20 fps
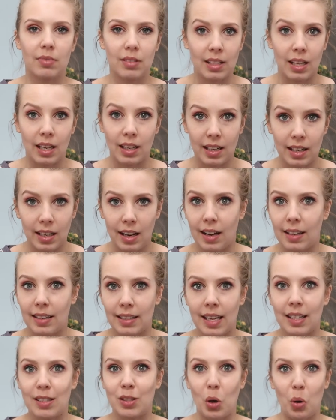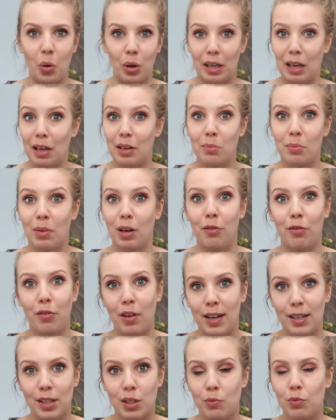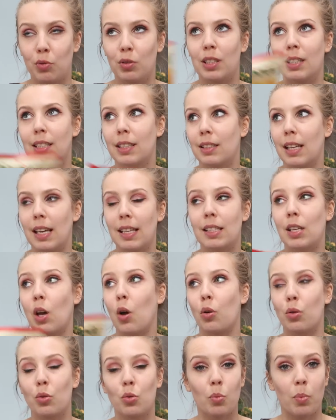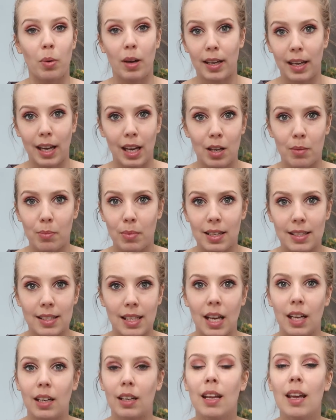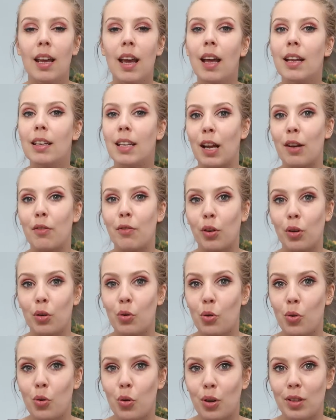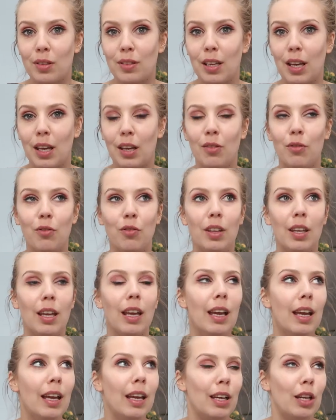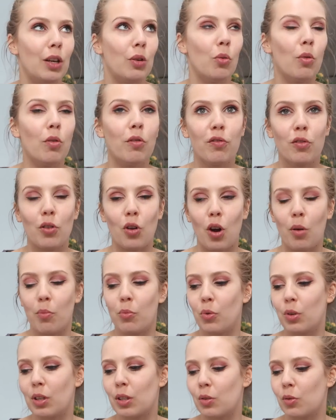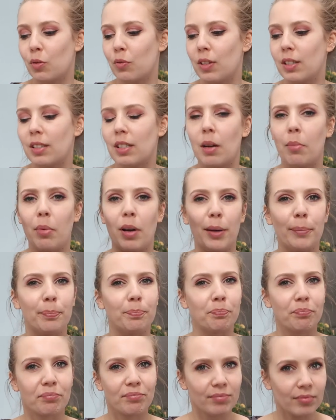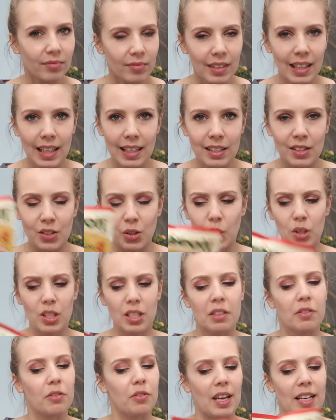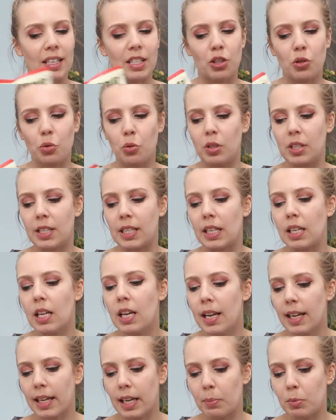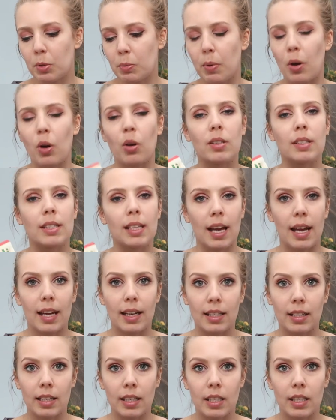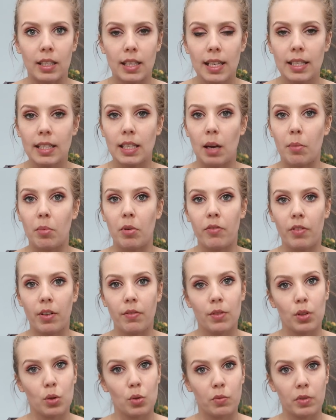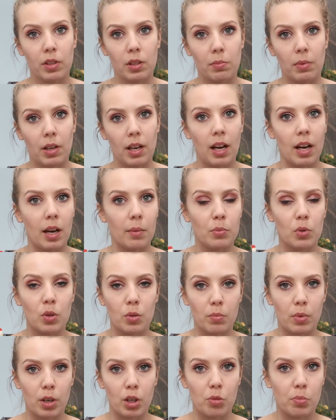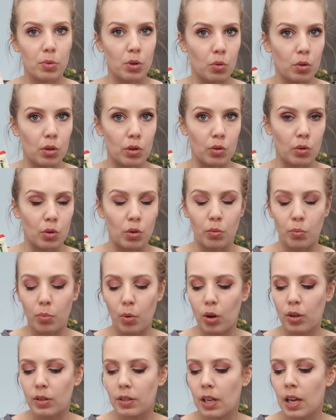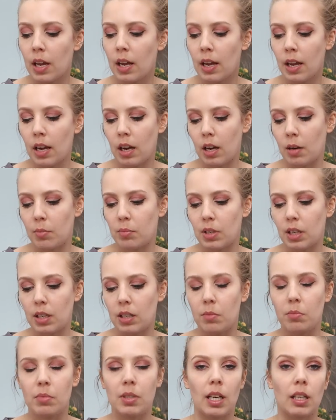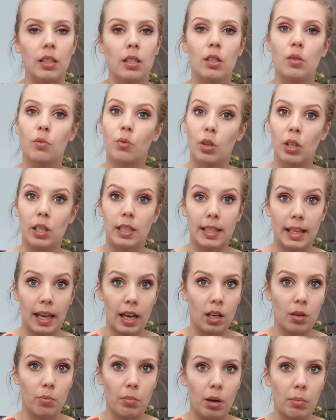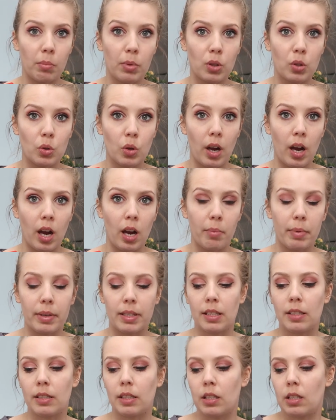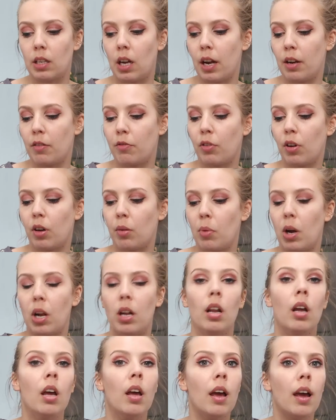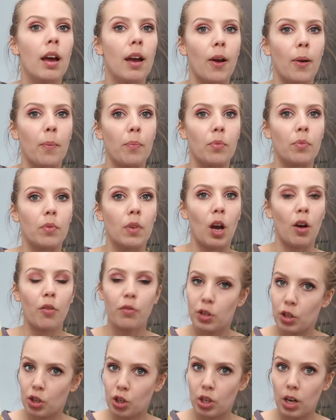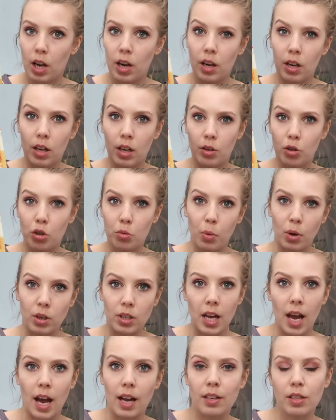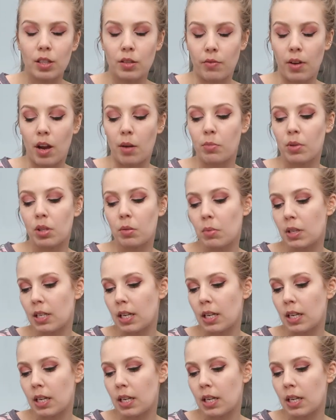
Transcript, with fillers: na klar, ich esse auch gerne mal Fastfood. Ich esse auch super gerne mal Sachen, die einfach nur kurz irgendwie in den Ofen kommen oder sowas. Aber solche Fertigtütchen gibt es bei uns eigentlich nicht, aber wenn wir sowas mal haben, zum Beispiel durch so eine Box, ähm, dann nimmt Jan das wirklich gerne mal mit zur Arbeit, dass er da einfach mal ähm, auf die Schnelle ein spontanes, warmes